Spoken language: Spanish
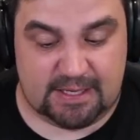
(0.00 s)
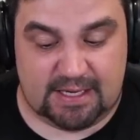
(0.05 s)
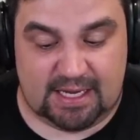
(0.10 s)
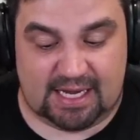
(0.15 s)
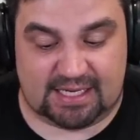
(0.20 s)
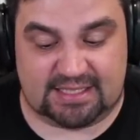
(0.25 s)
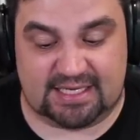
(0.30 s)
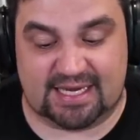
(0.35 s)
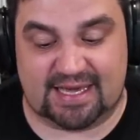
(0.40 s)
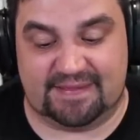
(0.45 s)

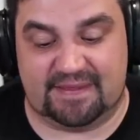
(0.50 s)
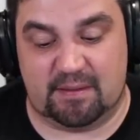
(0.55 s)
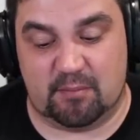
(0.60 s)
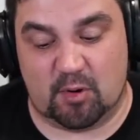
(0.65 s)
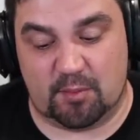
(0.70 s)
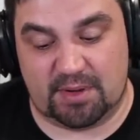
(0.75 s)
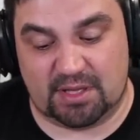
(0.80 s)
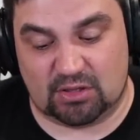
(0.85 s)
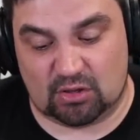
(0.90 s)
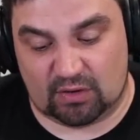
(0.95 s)
Así que de
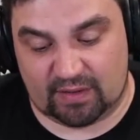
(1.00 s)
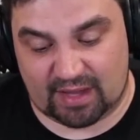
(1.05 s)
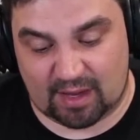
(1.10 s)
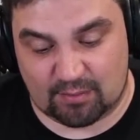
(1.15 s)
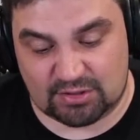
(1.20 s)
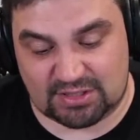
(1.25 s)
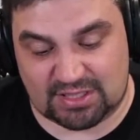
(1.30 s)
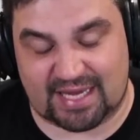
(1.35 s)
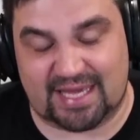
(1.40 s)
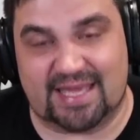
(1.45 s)
momento lo
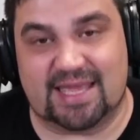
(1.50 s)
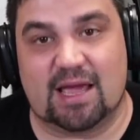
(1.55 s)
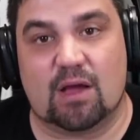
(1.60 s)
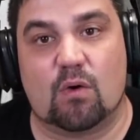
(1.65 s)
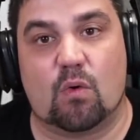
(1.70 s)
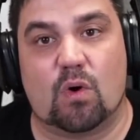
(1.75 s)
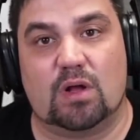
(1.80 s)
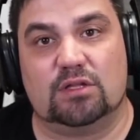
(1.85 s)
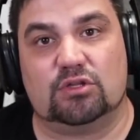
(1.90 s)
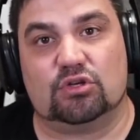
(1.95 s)
dejamos aquí y en
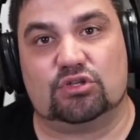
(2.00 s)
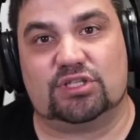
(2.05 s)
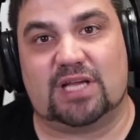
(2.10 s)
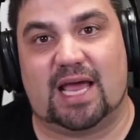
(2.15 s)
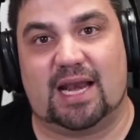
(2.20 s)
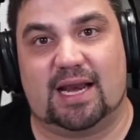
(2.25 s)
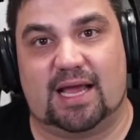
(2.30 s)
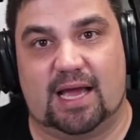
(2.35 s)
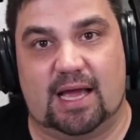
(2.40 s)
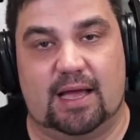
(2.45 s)
cuanto
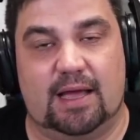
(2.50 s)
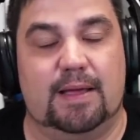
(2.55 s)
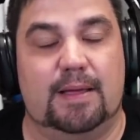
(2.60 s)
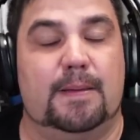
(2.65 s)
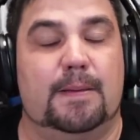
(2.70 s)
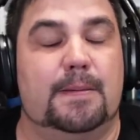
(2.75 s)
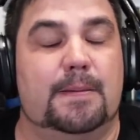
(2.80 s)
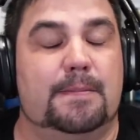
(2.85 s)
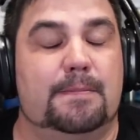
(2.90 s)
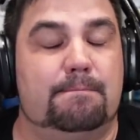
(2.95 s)
salga
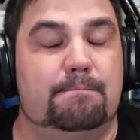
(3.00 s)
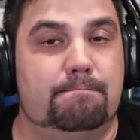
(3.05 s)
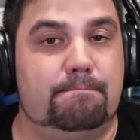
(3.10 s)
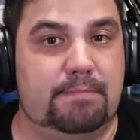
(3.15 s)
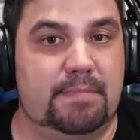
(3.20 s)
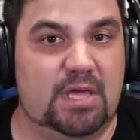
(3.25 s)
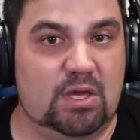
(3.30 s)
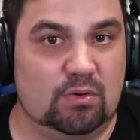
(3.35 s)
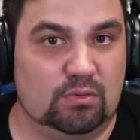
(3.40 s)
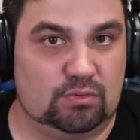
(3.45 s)

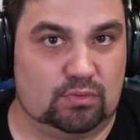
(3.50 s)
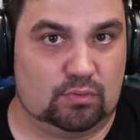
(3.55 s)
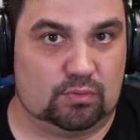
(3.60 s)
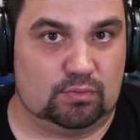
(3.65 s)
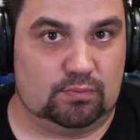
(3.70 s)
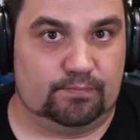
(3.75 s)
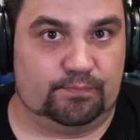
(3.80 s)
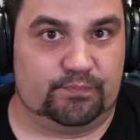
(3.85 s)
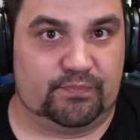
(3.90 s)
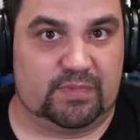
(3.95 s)

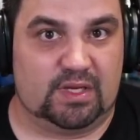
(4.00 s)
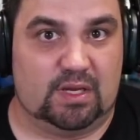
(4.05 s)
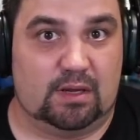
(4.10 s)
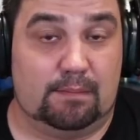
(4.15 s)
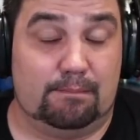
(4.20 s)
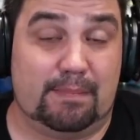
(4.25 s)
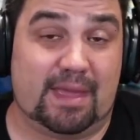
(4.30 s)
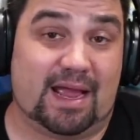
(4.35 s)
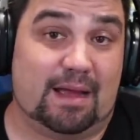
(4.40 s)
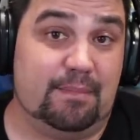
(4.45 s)
Mewtwo,
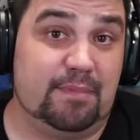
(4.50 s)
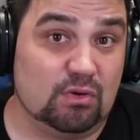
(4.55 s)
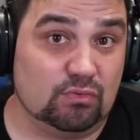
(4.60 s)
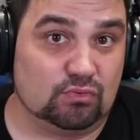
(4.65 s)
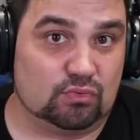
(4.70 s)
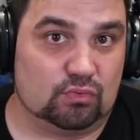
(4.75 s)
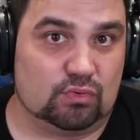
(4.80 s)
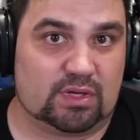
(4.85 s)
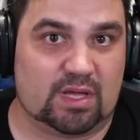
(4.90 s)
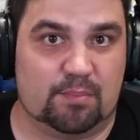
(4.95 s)
Mega
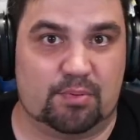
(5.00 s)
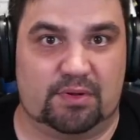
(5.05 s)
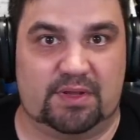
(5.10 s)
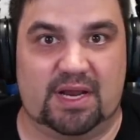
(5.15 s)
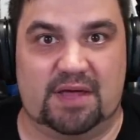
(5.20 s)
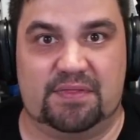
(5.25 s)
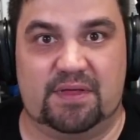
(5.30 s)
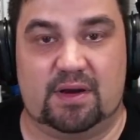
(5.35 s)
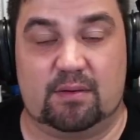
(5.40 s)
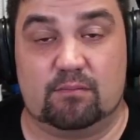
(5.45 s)
Mewtwo, que
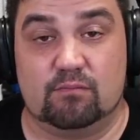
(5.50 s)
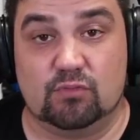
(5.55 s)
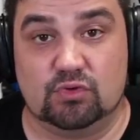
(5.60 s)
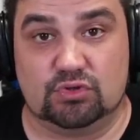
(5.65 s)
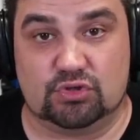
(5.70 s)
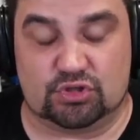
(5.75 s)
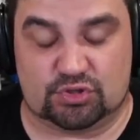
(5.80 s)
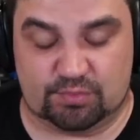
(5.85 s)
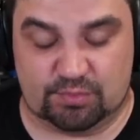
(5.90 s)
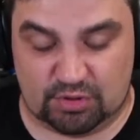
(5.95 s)
podría hacer
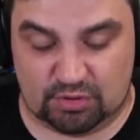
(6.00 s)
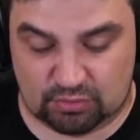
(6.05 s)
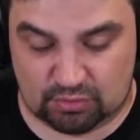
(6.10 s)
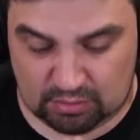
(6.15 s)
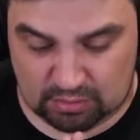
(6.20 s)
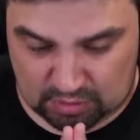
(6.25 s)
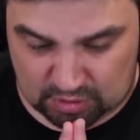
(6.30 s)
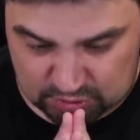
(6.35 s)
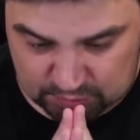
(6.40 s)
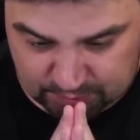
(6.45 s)
muchos
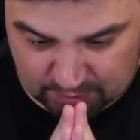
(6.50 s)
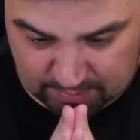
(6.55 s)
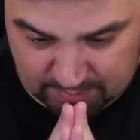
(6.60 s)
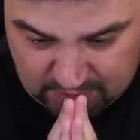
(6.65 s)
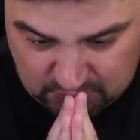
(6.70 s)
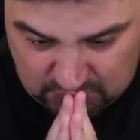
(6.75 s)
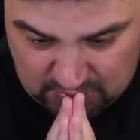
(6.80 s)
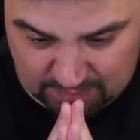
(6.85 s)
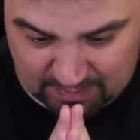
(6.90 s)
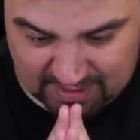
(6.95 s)
Mewtwo, os
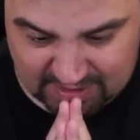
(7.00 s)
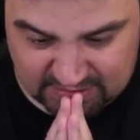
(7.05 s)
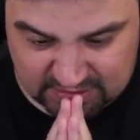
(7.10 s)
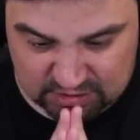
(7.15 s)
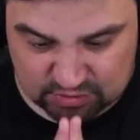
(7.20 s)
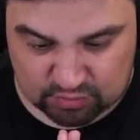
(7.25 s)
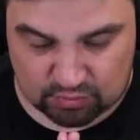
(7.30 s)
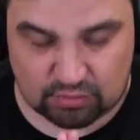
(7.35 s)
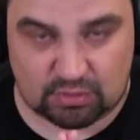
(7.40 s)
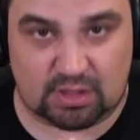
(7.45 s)
prometo llevar este
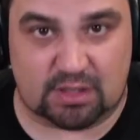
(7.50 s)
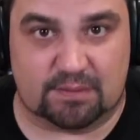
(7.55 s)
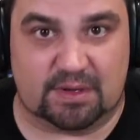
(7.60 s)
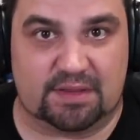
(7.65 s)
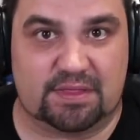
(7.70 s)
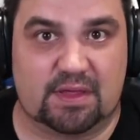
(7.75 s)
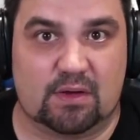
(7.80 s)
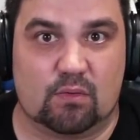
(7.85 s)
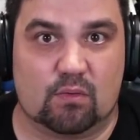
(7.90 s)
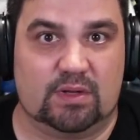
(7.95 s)
Shundo a nivel
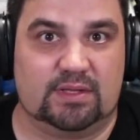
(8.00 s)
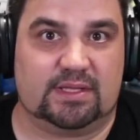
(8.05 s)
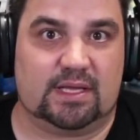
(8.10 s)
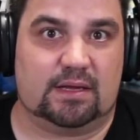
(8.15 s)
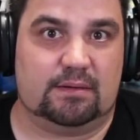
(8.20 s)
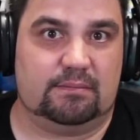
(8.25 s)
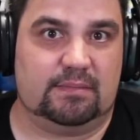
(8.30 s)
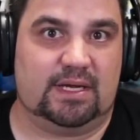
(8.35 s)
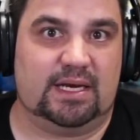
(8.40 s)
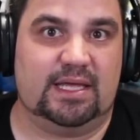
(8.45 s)

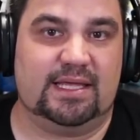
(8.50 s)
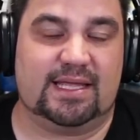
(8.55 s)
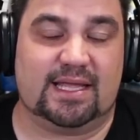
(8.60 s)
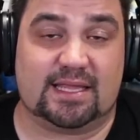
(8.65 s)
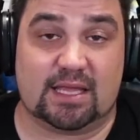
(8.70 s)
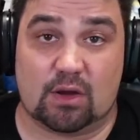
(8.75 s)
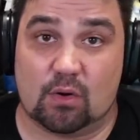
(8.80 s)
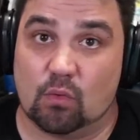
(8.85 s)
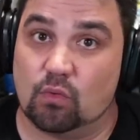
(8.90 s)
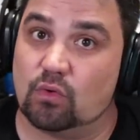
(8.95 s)
50, ¿vale? Ya
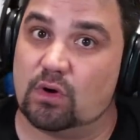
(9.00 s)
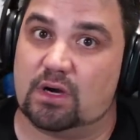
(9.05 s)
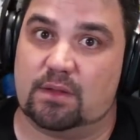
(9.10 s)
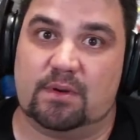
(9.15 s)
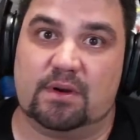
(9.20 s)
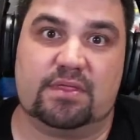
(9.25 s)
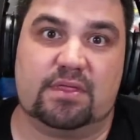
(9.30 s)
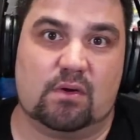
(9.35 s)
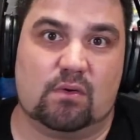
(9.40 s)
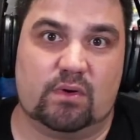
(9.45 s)
tengo uno a
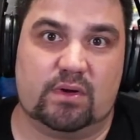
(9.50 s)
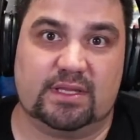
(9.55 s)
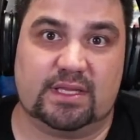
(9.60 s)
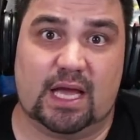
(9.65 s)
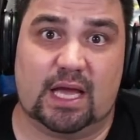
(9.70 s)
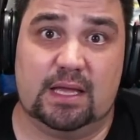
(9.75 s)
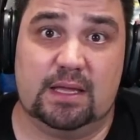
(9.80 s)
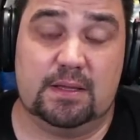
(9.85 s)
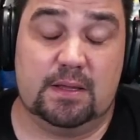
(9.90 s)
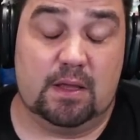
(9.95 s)
nivel
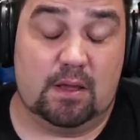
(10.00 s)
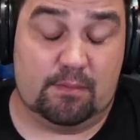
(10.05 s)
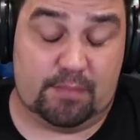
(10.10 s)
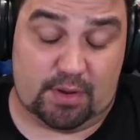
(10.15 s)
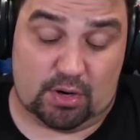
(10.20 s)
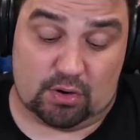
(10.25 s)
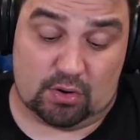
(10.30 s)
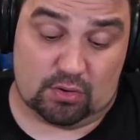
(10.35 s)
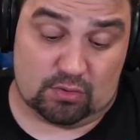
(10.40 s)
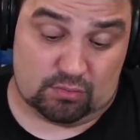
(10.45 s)
50,
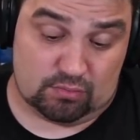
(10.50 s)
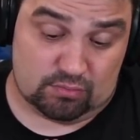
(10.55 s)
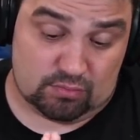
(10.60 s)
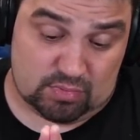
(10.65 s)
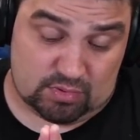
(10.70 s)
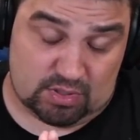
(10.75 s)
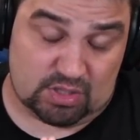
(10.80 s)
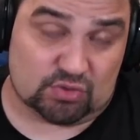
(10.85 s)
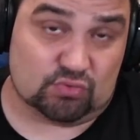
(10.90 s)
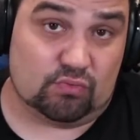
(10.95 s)
pero
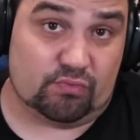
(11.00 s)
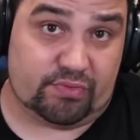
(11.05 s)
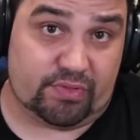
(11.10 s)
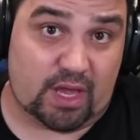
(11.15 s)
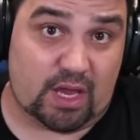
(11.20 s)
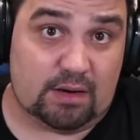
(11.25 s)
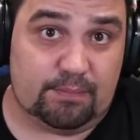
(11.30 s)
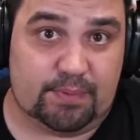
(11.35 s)
es un 100,